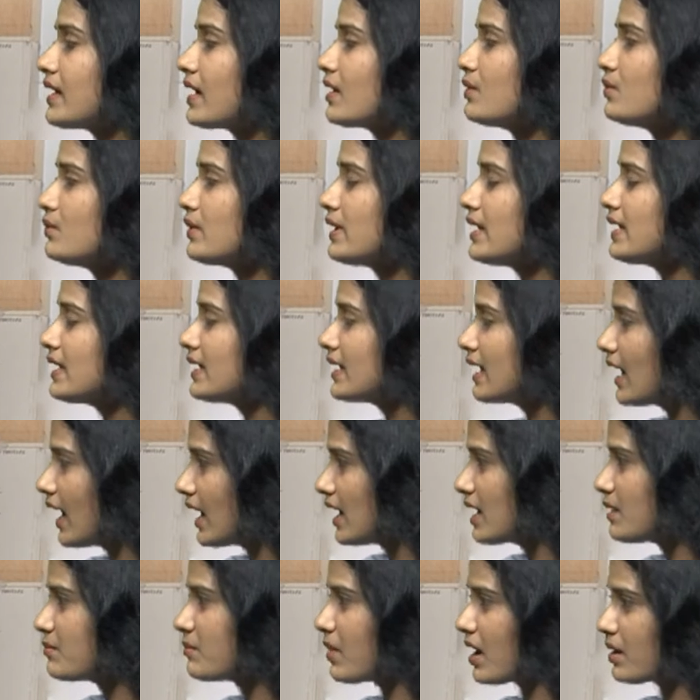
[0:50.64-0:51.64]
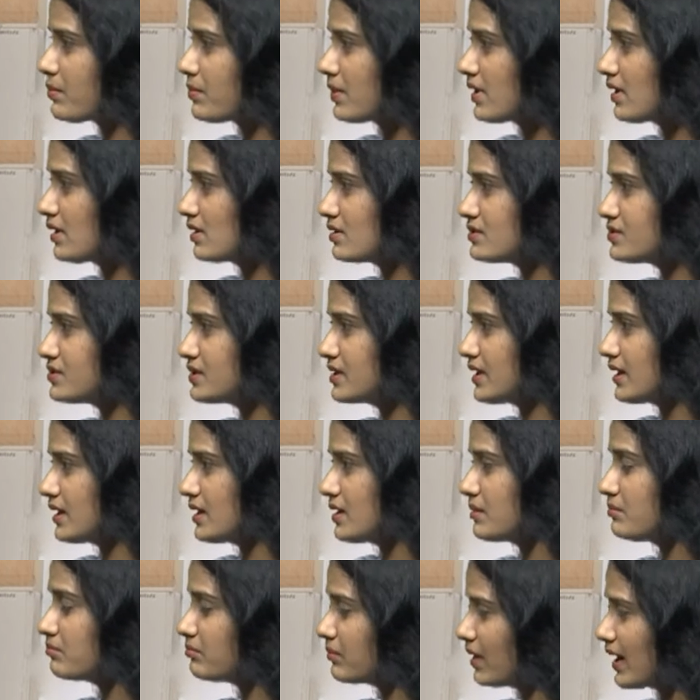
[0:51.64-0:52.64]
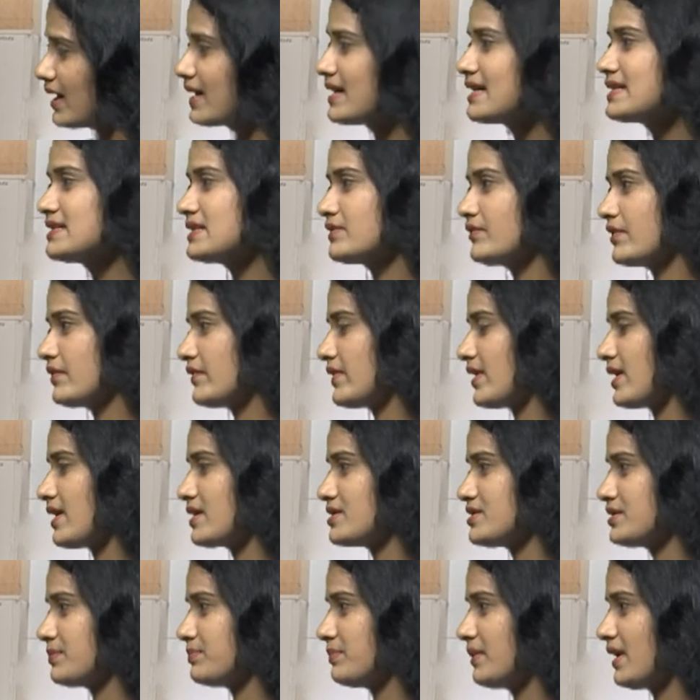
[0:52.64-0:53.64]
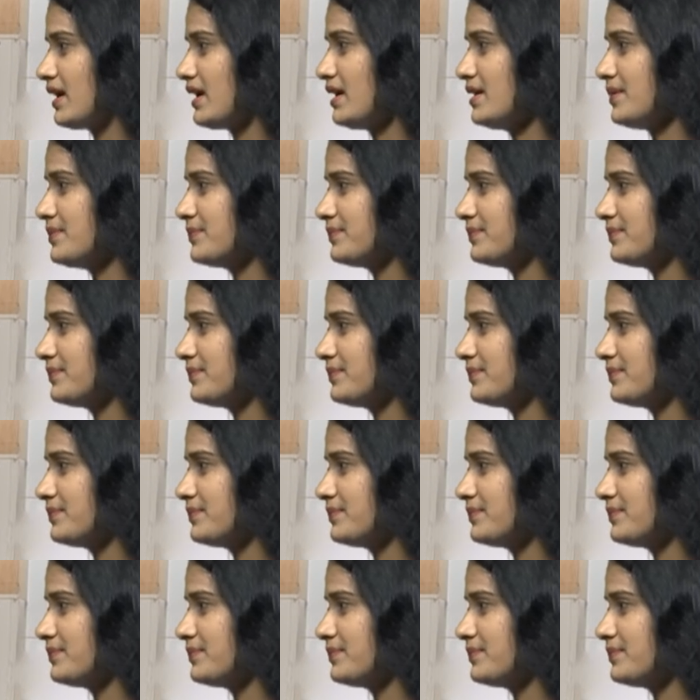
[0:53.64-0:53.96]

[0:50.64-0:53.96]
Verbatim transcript: గారు ఈ కాలేయ మార్పిడి గురించి మరి కాస్త వివరంగా చెప్తారా